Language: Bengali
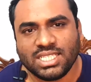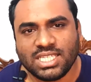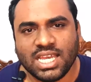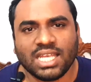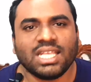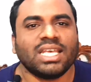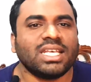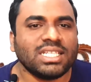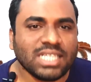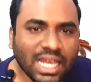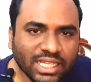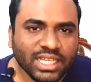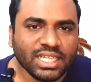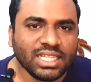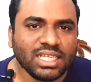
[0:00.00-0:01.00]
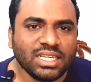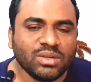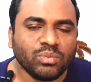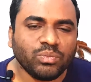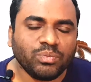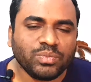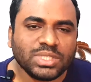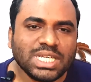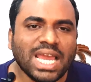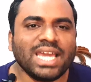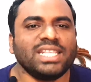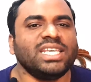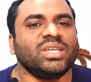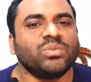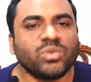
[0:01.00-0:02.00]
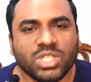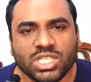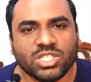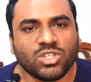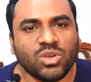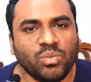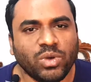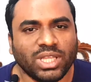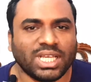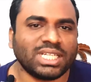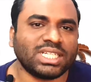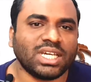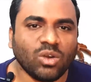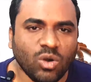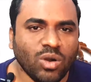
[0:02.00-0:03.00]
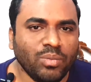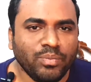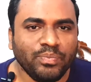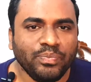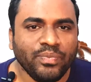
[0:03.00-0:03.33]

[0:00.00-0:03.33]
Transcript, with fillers: যারা যাদের শারীরিক পরিশ্রম অনেকটা কম